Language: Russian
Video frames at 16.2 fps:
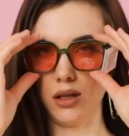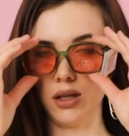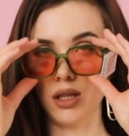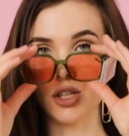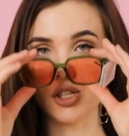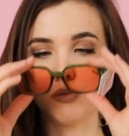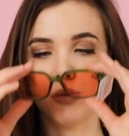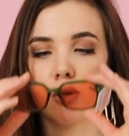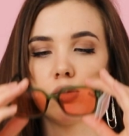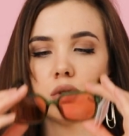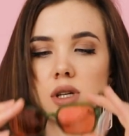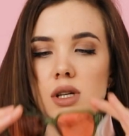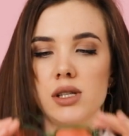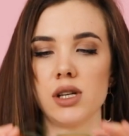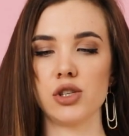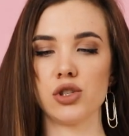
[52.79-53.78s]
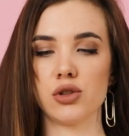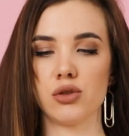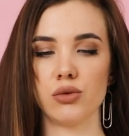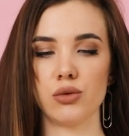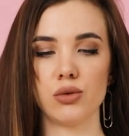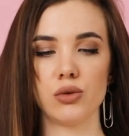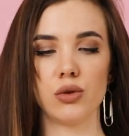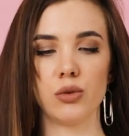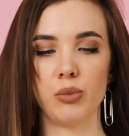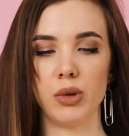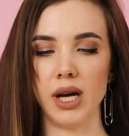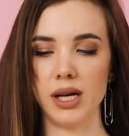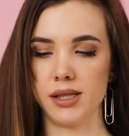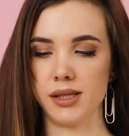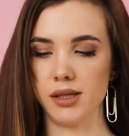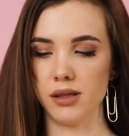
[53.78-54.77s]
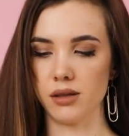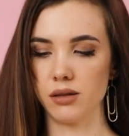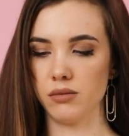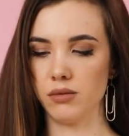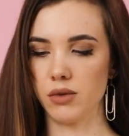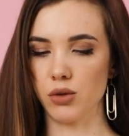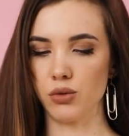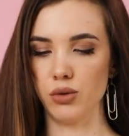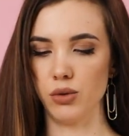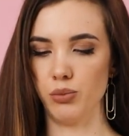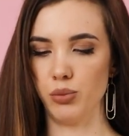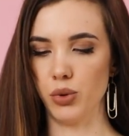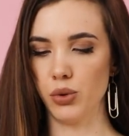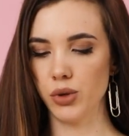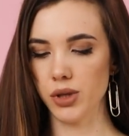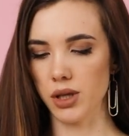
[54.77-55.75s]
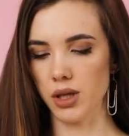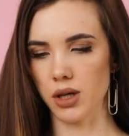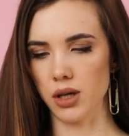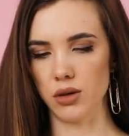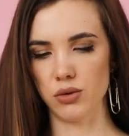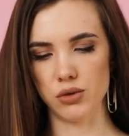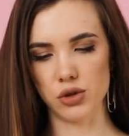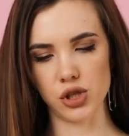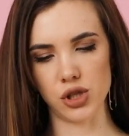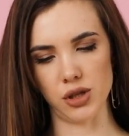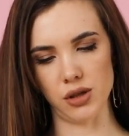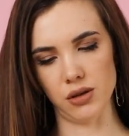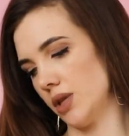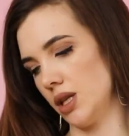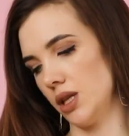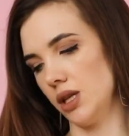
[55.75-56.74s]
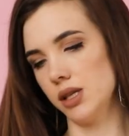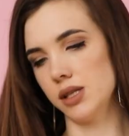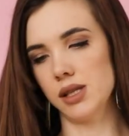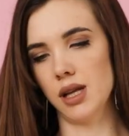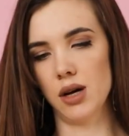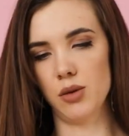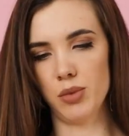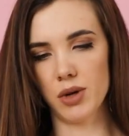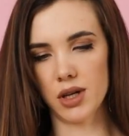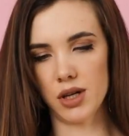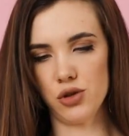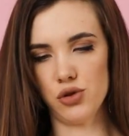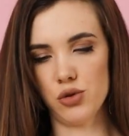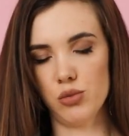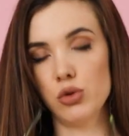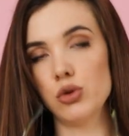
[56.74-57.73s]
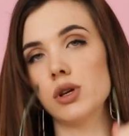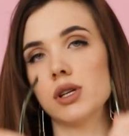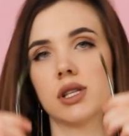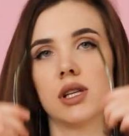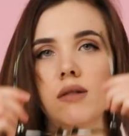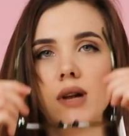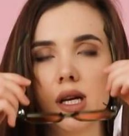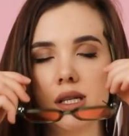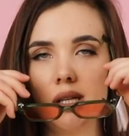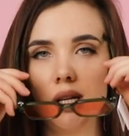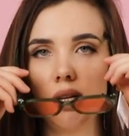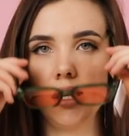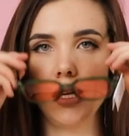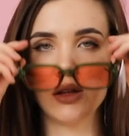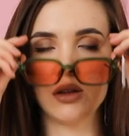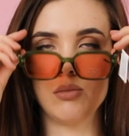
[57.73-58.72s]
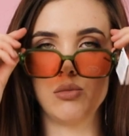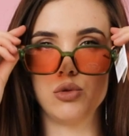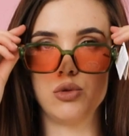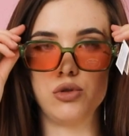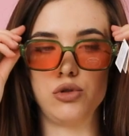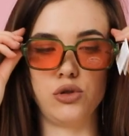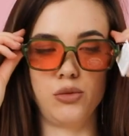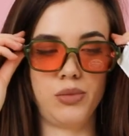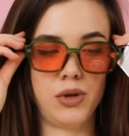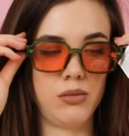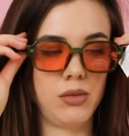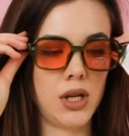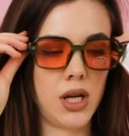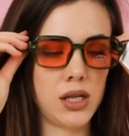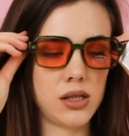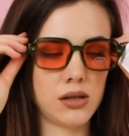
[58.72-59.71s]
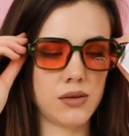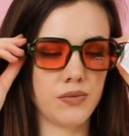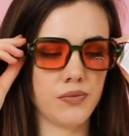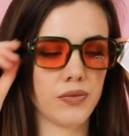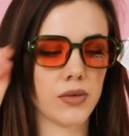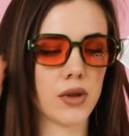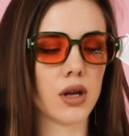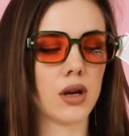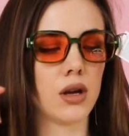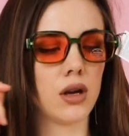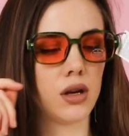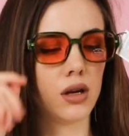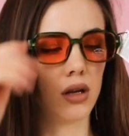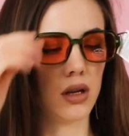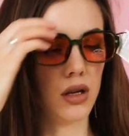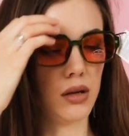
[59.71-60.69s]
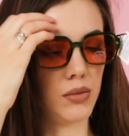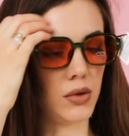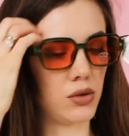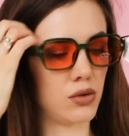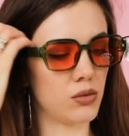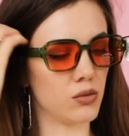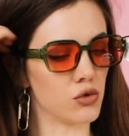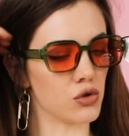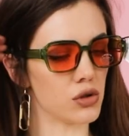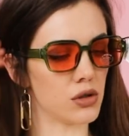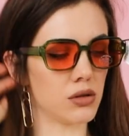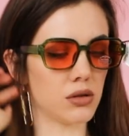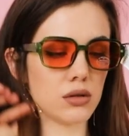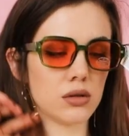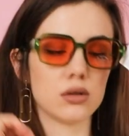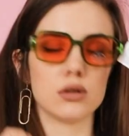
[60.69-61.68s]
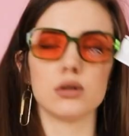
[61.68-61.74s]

И даже могу сказать, что пластик такой плотный, хороший. Не знаю, пока еще буду оставлять или нет. Буду еще примерять и потом уже